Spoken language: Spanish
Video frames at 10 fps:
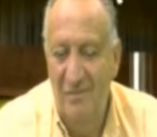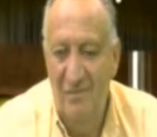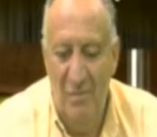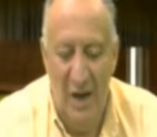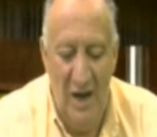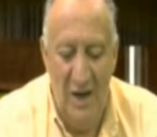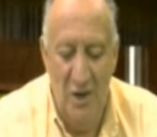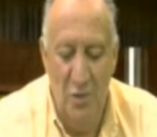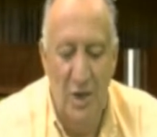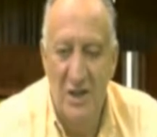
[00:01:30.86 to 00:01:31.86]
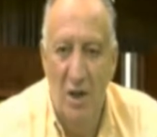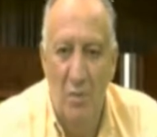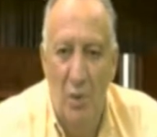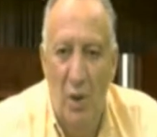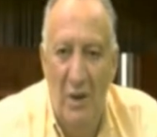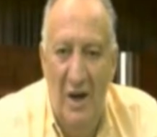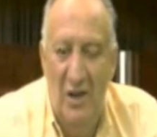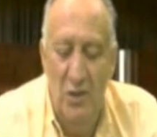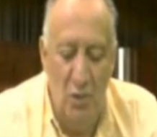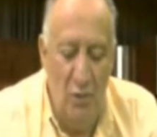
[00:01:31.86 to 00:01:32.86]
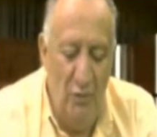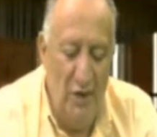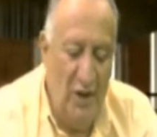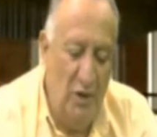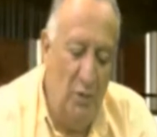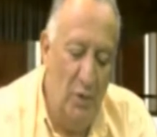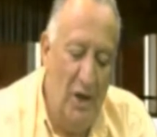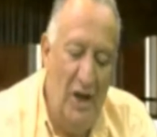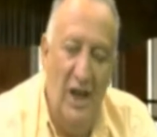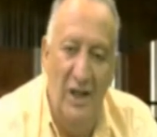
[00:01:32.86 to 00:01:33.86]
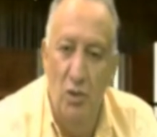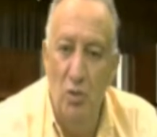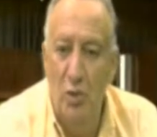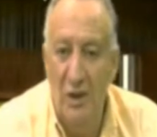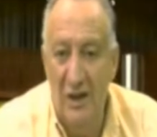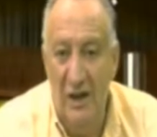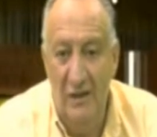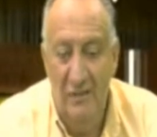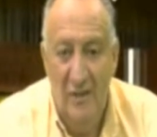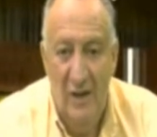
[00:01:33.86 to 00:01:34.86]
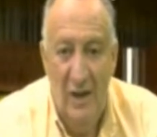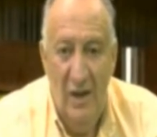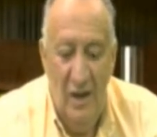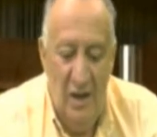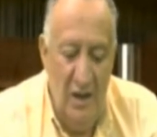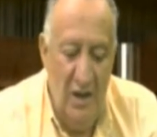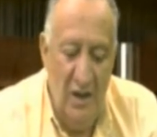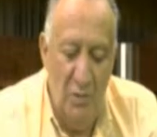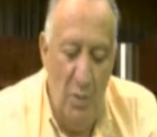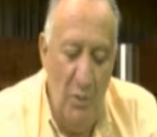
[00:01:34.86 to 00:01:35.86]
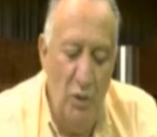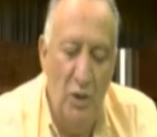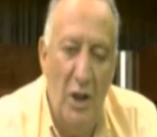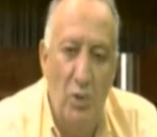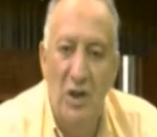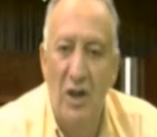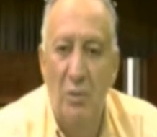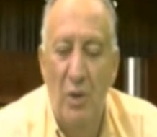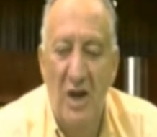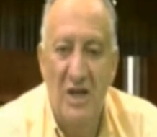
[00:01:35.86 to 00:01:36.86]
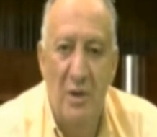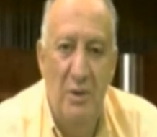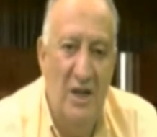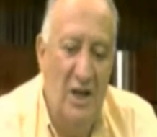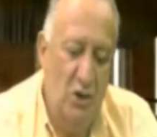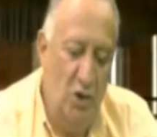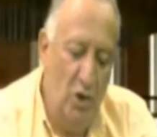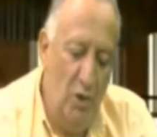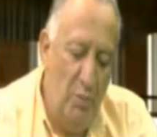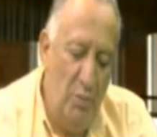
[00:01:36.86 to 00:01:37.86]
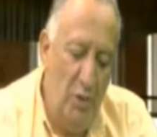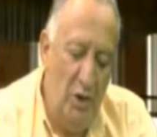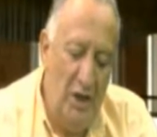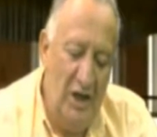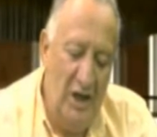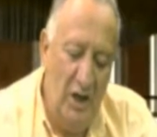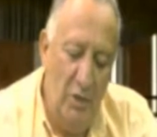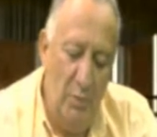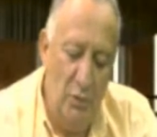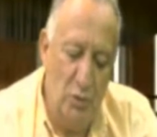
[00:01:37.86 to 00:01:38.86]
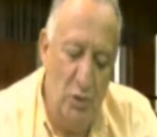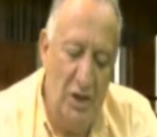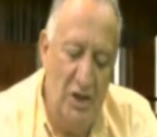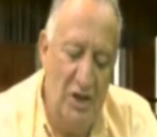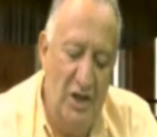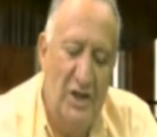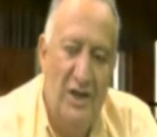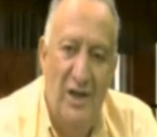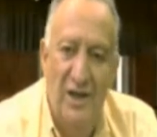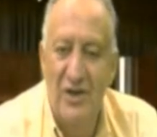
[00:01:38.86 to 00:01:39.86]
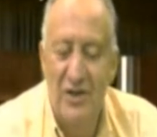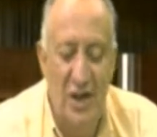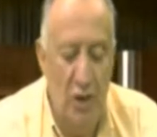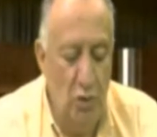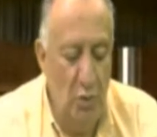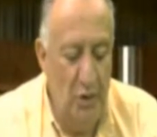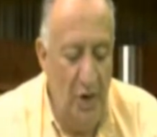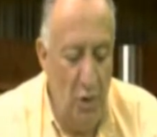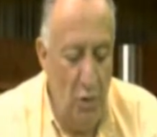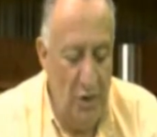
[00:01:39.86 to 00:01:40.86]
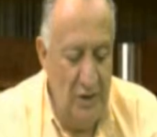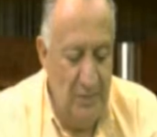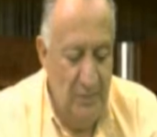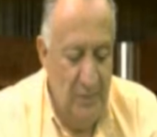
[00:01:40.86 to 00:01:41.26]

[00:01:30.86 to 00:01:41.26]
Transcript: valga la redundancia, no puedo hablar de eso con Fernando porque él estuvo, está y en este momento está luchando por la reivindicación de los pueblos originarios, por sus tierras, y recién estuvo en Dragones.